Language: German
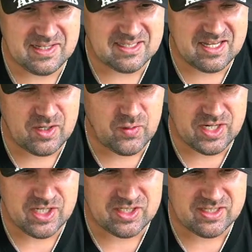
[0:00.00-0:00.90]

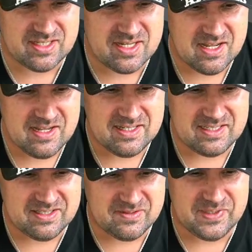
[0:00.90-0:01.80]
gecrashed ist. Das
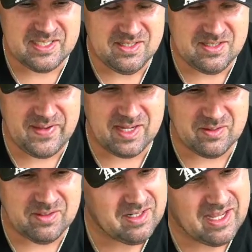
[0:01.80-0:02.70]
ist wissenswert
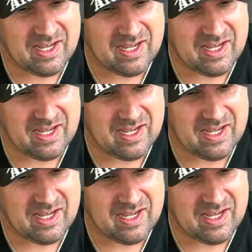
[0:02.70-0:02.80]
und, ach